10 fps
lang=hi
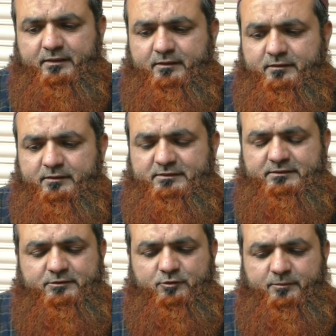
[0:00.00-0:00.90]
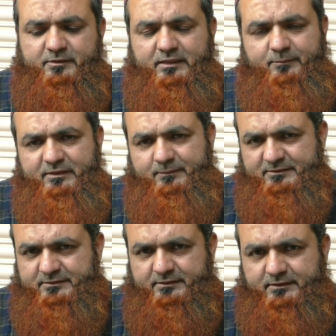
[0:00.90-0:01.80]
और इसने जो अभी नाम लिया
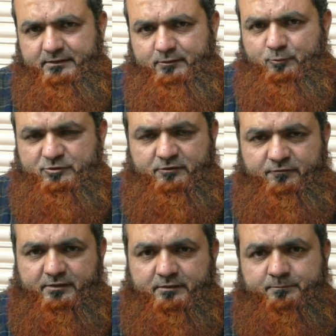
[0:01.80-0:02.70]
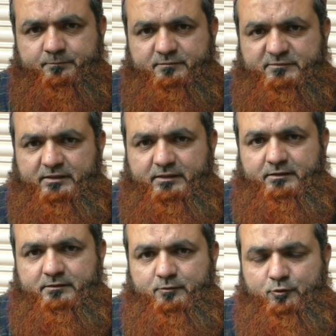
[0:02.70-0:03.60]
बच्चे का मुसविर जहाँ
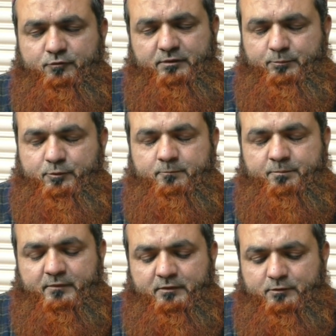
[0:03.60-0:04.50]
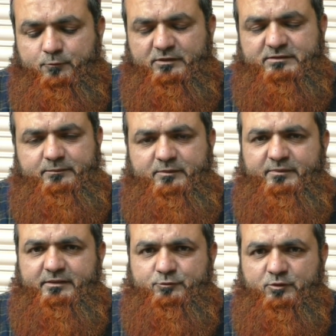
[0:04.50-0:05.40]
उर्फ अब्बू तो वो असल में
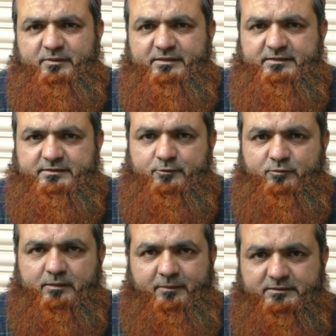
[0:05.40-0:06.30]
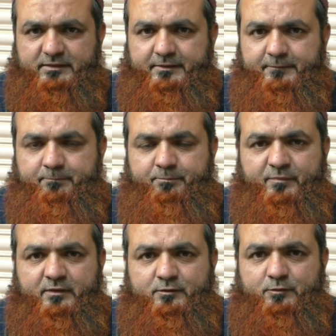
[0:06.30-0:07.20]
मेरे स्कूल में एक टीचर है उनका भांजा है
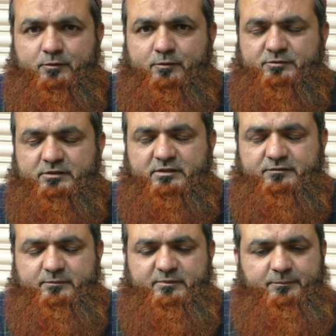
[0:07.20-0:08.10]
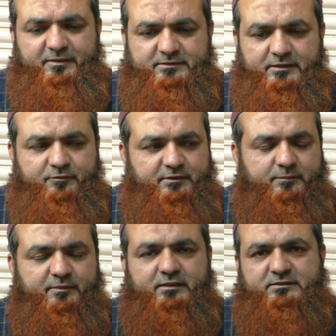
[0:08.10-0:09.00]
तो उसकी तरफ से मेरी पहचान हुई थी
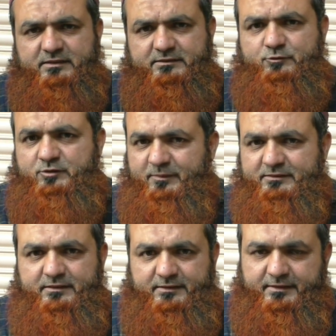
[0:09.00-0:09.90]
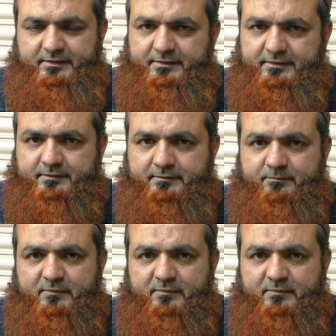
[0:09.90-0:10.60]
मैंने अनसार से उसकी पहचान करा के दिया था